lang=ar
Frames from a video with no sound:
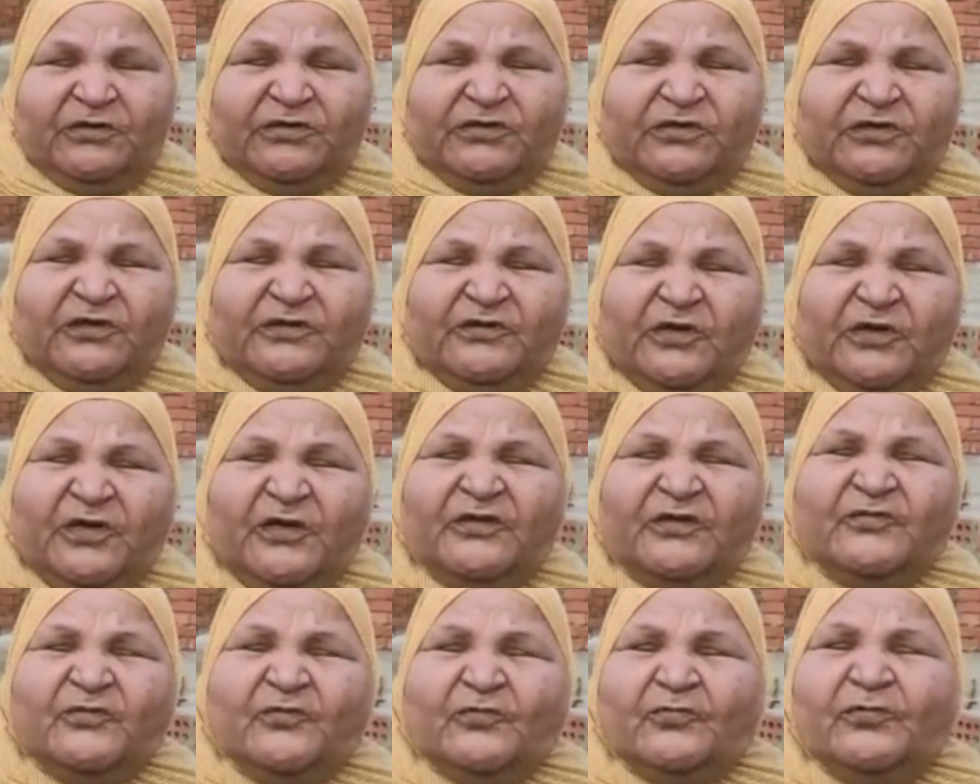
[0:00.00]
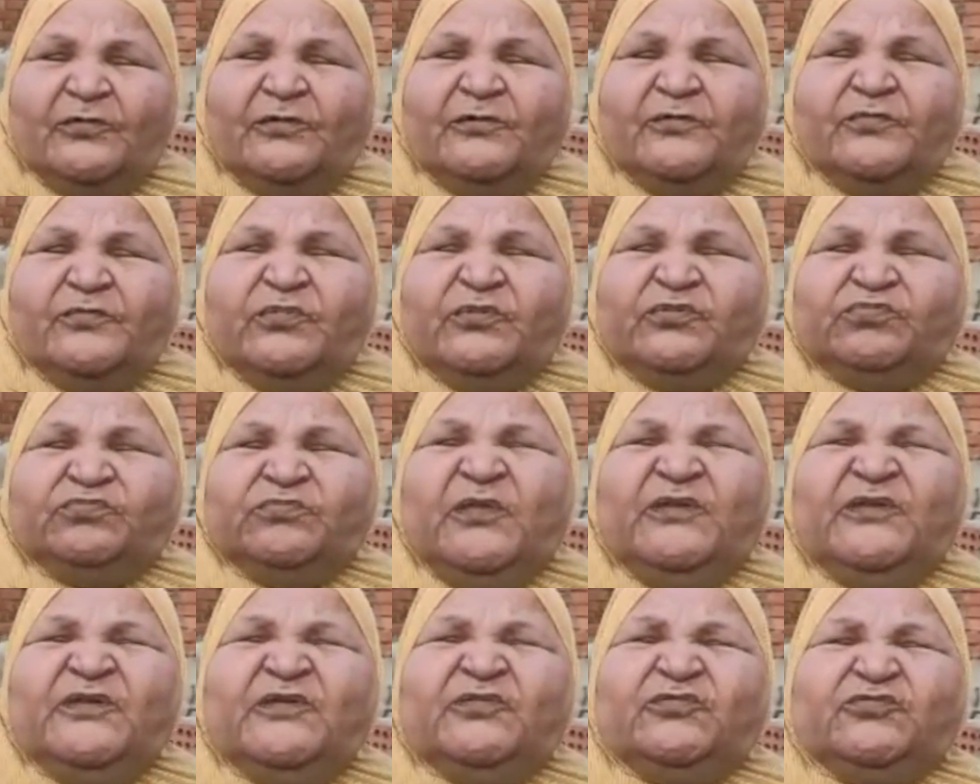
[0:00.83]
يعني كان كله
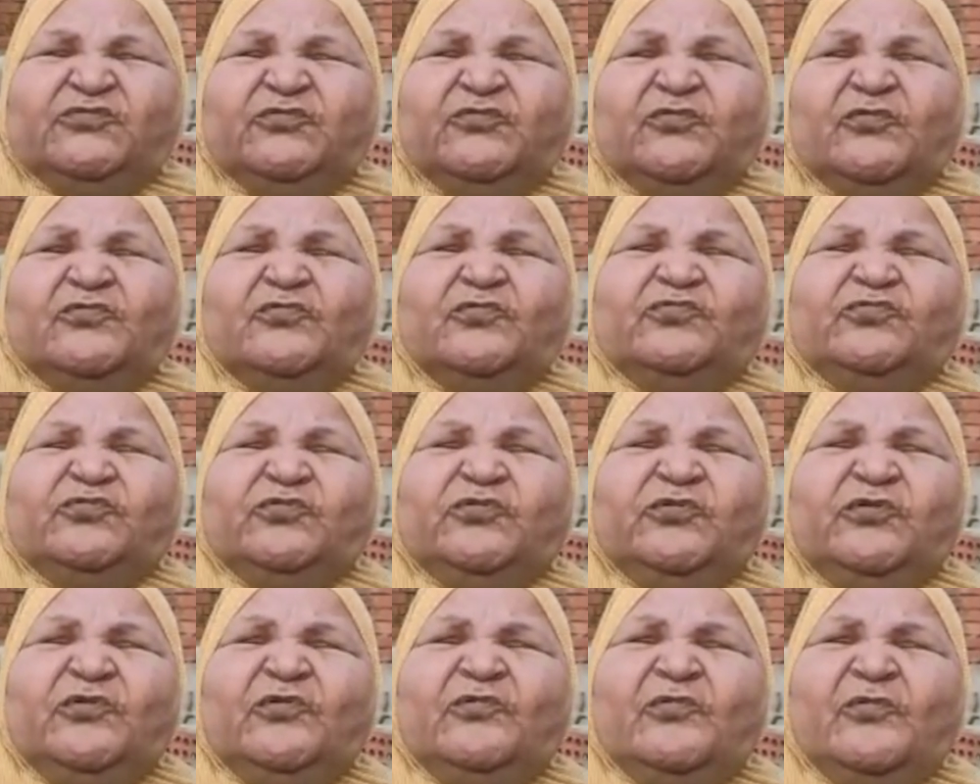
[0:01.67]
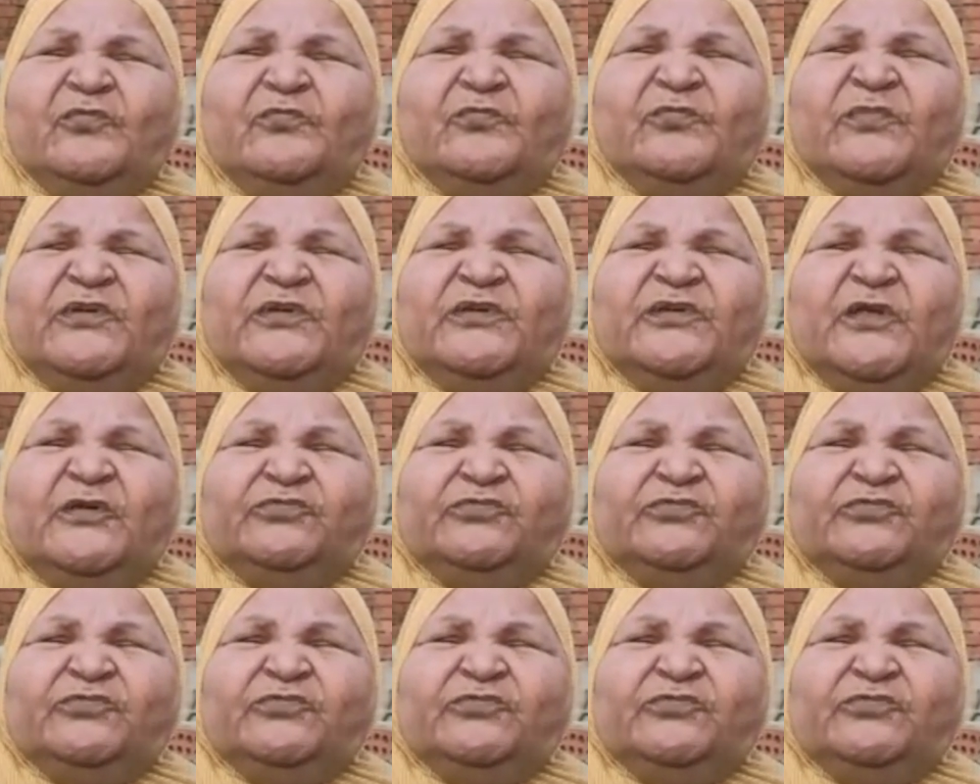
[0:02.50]
بيتمنى يشيلوا يشيلوا من